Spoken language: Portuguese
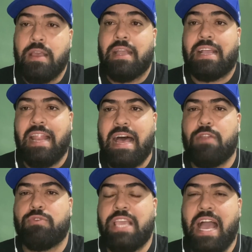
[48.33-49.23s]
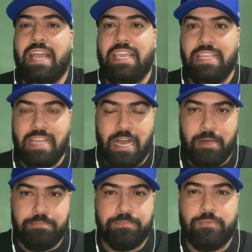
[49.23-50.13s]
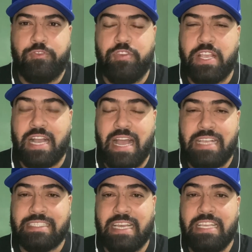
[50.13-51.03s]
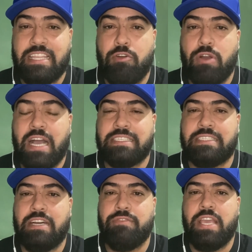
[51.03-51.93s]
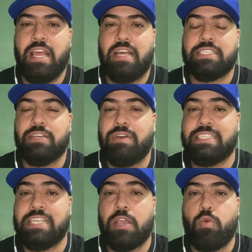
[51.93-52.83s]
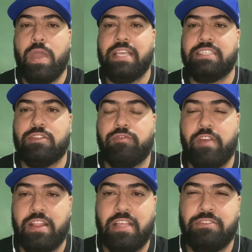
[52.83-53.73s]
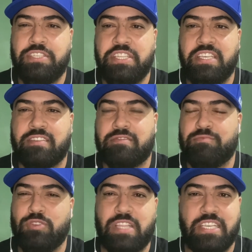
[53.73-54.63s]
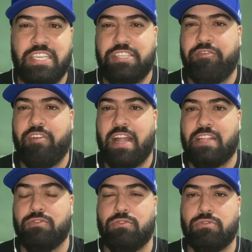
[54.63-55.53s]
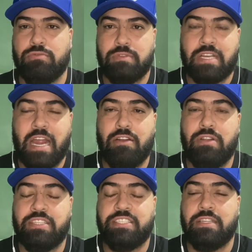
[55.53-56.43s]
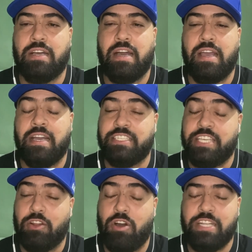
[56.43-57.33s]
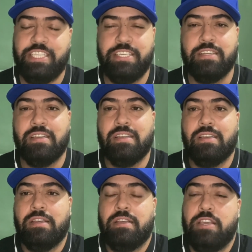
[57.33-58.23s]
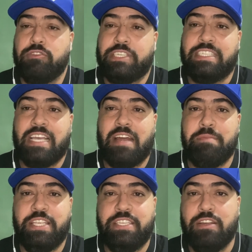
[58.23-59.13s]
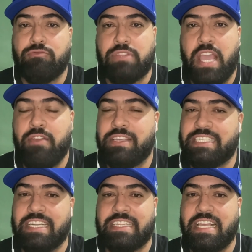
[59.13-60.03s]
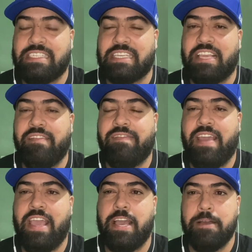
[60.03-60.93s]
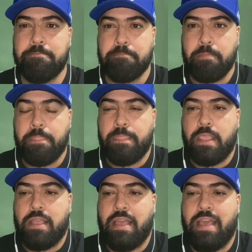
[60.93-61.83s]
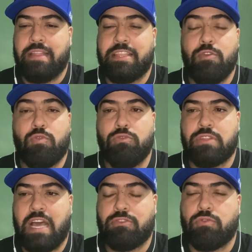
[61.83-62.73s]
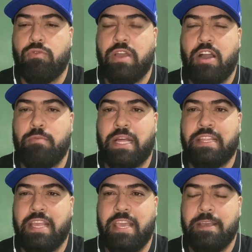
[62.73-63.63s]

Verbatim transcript: Claro que ainda fica essa interrogação em relação à sequência do Fernando Diniz. Muita gente fala do Carlo eh, Ancelotti, eu, sinceramente, não tenho a certeza que venha. É, um contrato com o Real Madrid.